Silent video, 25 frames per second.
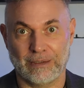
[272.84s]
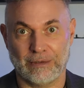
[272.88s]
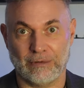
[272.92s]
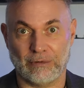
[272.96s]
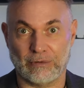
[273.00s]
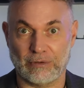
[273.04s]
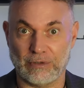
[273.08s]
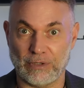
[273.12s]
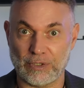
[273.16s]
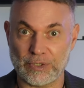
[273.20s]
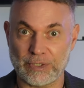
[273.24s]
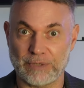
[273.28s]

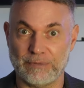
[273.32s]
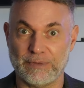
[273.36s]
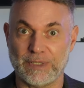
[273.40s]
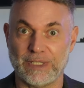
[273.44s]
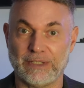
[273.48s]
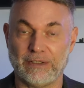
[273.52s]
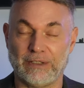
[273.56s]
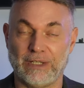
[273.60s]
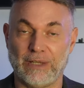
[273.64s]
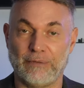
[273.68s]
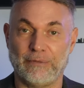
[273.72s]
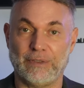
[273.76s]
Donc lorsque vous
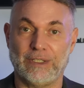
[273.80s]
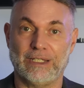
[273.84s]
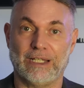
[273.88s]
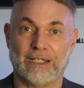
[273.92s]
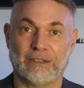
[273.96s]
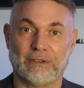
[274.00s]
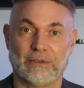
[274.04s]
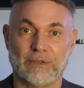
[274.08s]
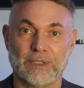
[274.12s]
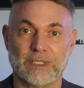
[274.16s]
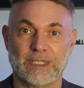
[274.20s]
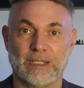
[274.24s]
êtes dans la file
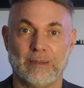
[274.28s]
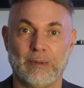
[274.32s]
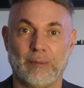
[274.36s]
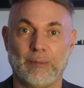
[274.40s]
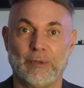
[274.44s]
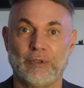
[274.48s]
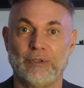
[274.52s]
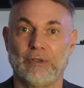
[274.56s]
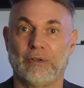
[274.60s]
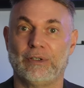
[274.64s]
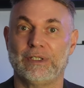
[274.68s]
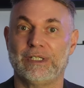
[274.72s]
d'attente, c'est le
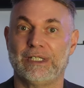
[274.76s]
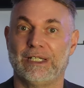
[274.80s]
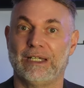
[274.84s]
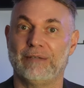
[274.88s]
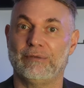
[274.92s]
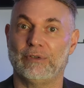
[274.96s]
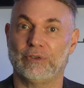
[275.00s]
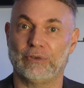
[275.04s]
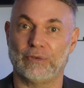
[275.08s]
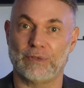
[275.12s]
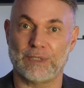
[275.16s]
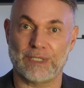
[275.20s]
moment de retirer
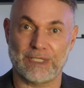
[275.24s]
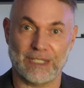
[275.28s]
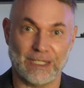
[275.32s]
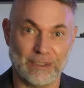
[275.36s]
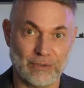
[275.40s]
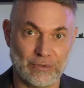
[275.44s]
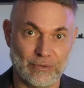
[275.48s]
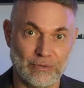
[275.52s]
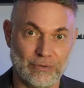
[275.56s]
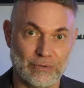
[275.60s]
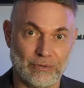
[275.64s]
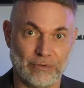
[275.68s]
votre
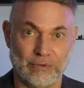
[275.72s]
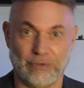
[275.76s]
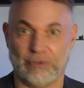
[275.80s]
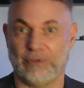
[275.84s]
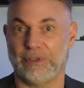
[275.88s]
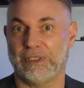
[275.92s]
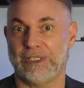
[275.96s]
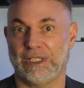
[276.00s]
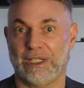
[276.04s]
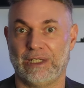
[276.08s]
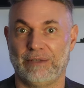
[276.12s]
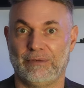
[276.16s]
ceinture, de
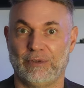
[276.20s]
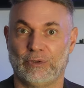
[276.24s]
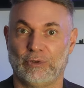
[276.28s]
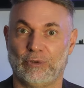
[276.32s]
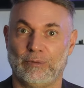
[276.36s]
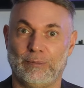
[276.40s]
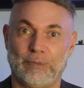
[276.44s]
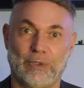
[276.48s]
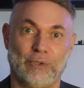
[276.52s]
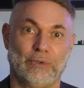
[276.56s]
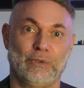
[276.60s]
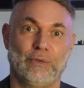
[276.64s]
retirer
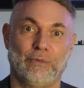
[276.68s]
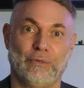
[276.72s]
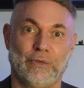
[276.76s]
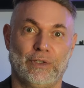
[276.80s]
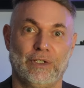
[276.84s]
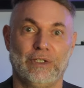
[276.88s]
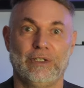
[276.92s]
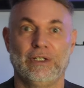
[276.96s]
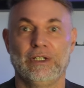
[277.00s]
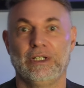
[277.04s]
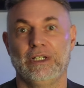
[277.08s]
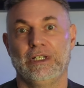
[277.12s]
votre
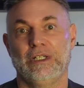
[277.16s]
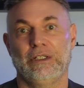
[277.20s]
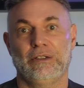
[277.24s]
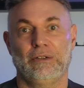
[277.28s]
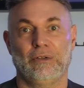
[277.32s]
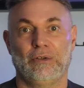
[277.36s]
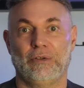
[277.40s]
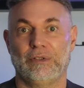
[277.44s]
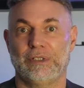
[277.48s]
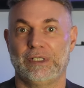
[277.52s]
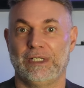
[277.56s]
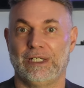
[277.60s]
portefeuille,
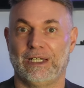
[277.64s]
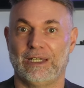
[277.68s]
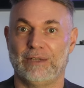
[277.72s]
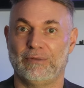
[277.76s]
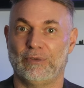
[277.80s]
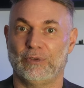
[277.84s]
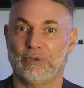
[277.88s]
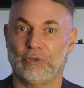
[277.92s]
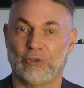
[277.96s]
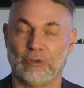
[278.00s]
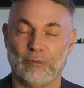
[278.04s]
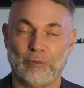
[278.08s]
de retirer
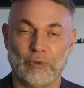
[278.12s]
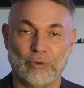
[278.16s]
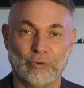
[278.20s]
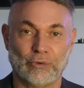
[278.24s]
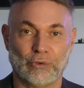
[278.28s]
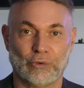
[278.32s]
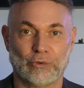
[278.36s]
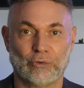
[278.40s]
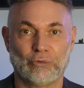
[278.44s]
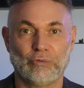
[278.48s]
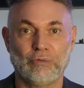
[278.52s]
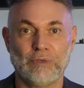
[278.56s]
votre
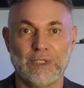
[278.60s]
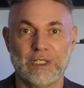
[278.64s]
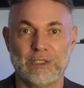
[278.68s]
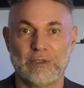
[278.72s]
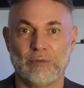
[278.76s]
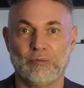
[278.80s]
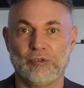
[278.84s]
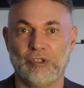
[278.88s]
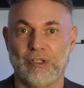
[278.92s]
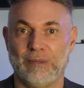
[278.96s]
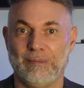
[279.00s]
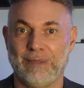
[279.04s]
montre, tous les
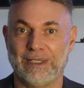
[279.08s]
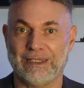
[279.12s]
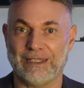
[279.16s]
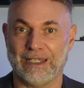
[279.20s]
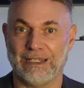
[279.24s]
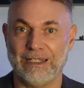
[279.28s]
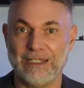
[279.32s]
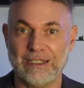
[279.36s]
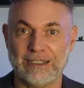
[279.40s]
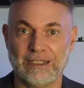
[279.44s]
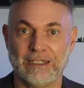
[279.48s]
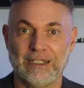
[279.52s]
objets
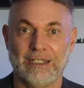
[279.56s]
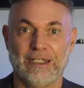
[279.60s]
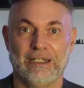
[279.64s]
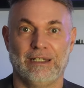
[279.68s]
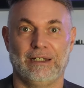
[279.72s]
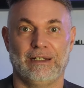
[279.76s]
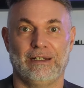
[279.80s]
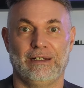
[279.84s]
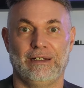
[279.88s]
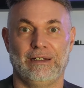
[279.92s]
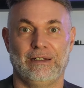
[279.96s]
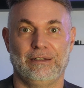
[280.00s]
métalliques,
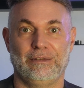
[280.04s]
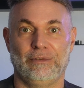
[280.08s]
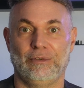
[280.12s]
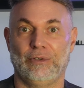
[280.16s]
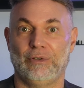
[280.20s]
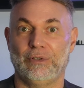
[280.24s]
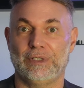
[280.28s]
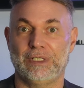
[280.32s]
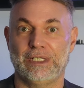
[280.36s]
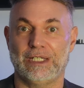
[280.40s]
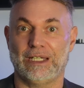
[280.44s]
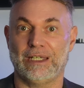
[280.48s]
euh, de
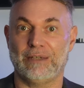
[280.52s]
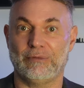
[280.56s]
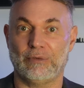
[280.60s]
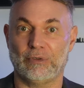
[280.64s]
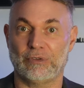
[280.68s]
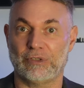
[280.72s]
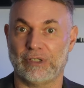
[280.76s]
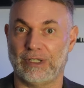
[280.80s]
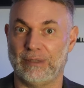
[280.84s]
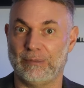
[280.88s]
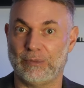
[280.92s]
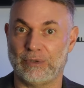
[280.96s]
retirer
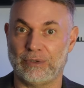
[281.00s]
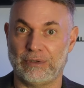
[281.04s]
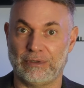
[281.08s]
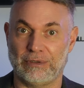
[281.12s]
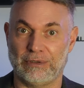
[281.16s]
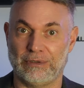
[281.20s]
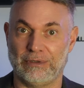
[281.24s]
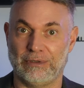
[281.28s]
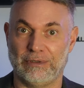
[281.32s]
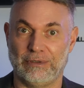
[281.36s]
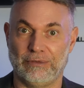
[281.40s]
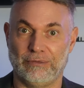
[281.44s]

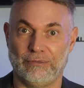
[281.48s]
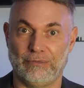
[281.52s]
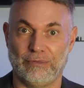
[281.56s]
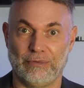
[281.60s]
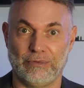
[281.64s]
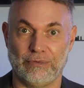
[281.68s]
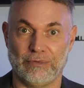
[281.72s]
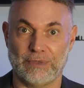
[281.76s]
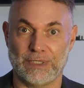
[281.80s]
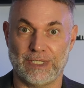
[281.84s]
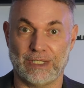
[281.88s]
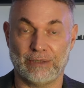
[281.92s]
éventuellement euh,
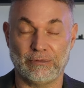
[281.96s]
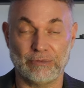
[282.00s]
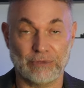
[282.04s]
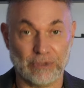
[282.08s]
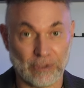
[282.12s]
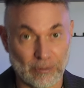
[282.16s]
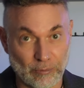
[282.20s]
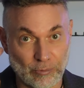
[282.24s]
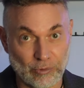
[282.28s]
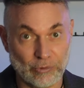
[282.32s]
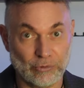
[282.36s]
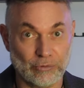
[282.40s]
vos
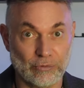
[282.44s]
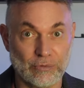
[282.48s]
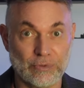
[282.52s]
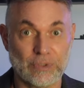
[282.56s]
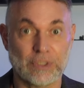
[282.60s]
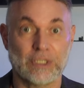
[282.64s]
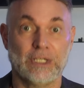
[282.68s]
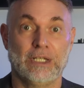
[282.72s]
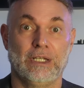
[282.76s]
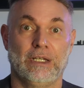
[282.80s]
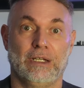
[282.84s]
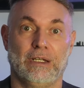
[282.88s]
écouteurs
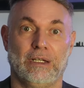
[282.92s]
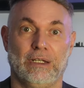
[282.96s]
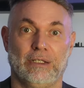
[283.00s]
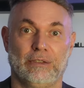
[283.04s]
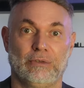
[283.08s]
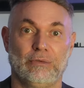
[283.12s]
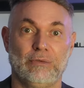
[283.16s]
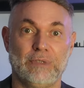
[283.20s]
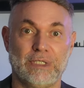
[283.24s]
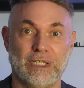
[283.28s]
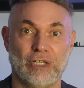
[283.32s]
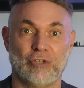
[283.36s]
Bluetooth, euh,
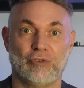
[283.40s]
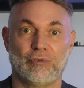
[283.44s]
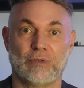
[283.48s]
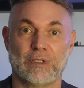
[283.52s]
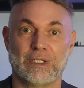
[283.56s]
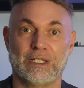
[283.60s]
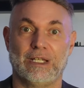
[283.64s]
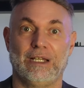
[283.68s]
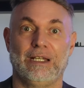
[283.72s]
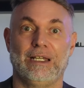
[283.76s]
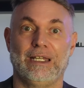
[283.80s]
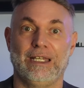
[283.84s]
toutes ces
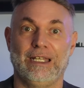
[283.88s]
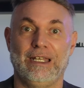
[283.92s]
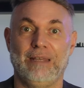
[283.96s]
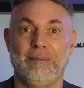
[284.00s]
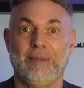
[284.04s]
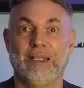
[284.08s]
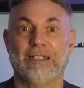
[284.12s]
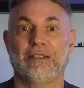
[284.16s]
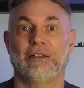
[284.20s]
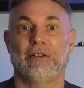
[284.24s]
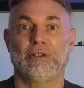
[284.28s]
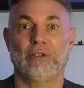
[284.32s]
choses-là et les
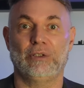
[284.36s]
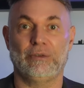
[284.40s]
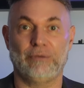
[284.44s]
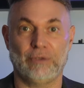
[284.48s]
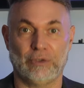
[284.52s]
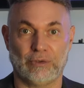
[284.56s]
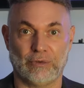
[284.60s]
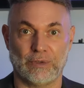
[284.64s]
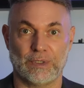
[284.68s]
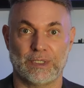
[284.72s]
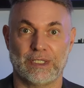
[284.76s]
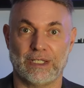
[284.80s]
mettre dans
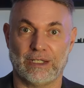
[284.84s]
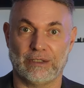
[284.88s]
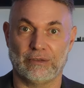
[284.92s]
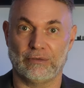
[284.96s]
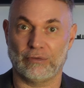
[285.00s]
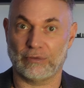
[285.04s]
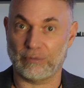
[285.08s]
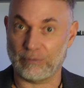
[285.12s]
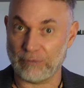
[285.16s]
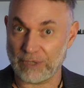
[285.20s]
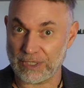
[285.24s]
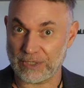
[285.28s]
votre sac.
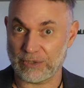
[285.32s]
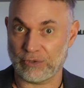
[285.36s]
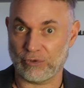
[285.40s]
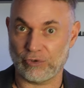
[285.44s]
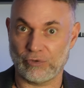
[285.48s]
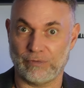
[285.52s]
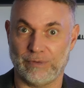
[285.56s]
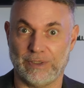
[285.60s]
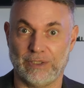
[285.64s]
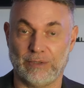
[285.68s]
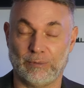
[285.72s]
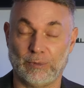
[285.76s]
Donc moi, ce que
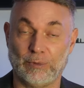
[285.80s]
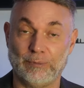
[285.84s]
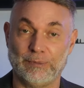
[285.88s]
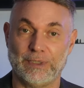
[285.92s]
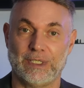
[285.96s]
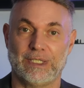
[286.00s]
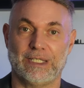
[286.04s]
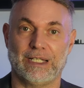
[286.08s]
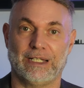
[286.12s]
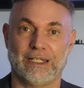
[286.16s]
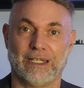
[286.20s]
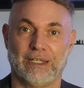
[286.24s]
je fais dans mon
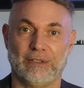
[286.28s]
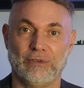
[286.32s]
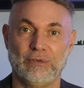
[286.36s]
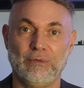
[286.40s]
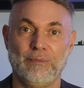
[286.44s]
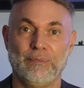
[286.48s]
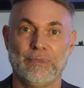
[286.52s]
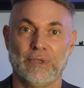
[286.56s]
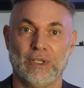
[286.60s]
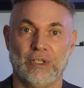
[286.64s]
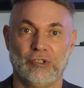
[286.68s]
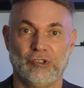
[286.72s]
petit sac à dos,
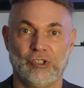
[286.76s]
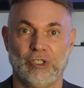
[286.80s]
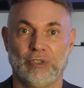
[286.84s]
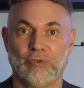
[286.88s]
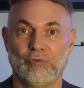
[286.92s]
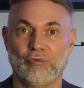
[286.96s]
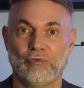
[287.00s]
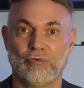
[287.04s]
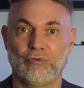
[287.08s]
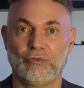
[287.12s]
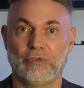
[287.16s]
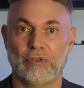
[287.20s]
j'ai
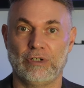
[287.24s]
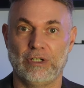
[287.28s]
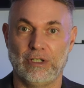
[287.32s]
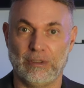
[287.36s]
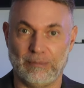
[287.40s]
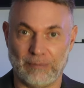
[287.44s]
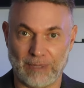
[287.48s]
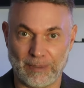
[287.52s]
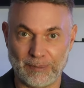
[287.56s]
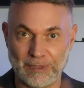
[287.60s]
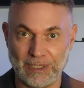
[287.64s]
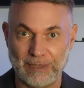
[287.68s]
toujours
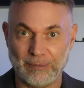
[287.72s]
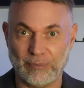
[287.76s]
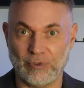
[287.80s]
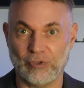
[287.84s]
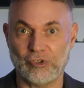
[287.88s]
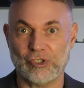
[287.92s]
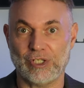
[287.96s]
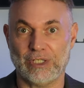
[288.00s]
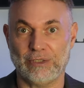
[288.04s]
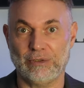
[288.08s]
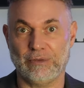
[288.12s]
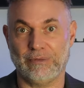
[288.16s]
ma petite
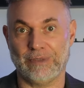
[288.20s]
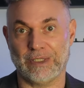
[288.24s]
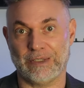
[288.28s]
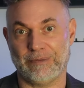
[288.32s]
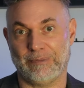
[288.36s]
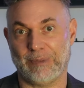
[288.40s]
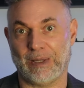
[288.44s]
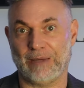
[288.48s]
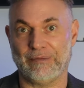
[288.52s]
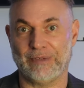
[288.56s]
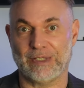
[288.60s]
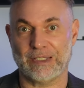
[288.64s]
pochette de
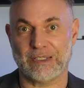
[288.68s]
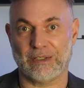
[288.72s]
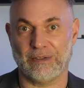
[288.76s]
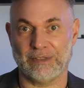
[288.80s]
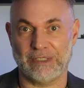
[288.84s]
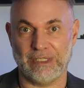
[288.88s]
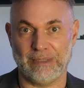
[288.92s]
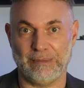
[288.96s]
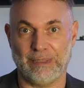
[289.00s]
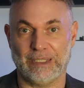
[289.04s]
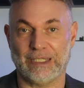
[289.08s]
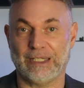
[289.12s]
20 par 20
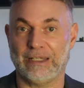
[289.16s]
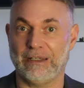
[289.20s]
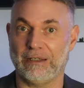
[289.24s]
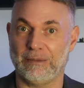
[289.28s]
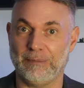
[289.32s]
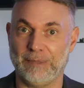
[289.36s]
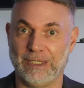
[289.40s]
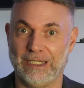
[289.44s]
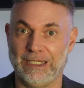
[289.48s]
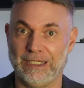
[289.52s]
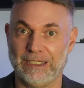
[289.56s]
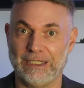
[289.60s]
cm
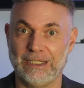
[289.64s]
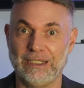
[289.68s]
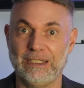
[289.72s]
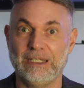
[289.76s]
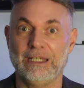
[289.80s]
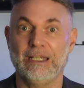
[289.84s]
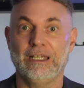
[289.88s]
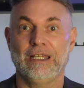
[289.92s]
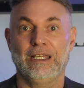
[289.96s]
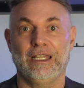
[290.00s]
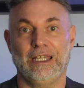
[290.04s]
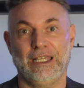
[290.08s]
avec mes liquides
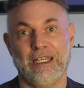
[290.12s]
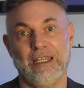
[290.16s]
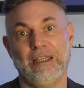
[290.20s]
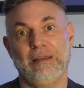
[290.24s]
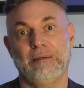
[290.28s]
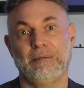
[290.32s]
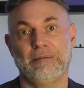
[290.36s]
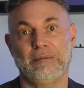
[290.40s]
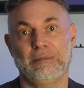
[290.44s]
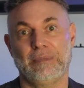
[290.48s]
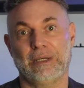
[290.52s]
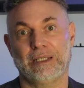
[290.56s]

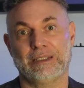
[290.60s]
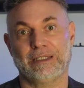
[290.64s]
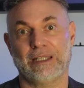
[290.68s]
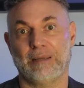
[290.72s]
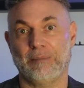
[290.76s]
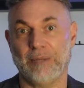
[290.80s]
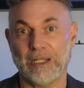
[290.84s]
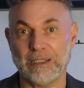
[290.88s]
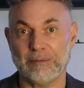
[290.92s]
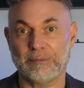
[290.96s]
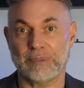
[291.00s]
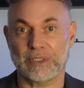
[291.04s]
et ma
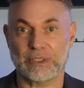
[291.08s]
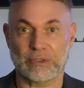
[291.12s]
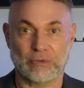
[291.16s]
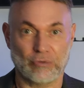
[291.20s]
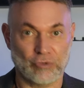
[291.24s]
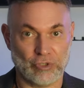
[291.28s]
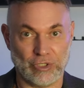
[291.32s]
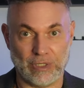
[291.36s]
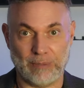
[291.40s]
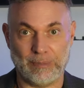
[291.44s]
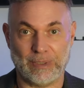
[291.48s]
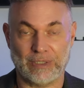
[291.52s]
tablette parce
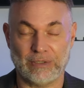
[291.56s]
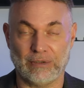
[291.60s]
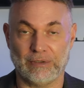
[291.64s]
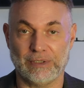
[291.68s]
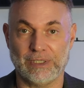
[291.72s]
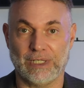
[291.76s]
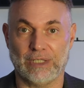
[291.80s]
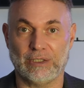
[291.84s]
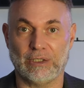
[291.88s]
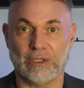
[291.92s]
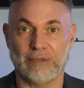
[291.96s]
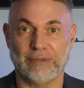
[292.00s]
que je n'avais pas
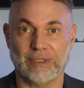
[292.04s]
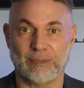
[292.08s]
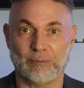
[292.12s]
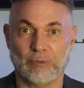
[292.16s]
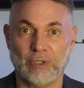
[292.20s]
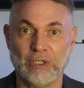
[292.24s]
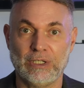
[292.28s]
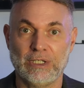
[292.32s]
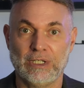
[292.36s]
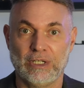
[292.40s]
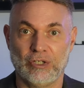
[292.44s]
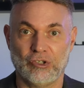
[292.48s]
d'ordinateur avec
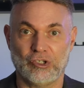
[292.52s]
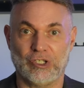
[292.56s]
moi.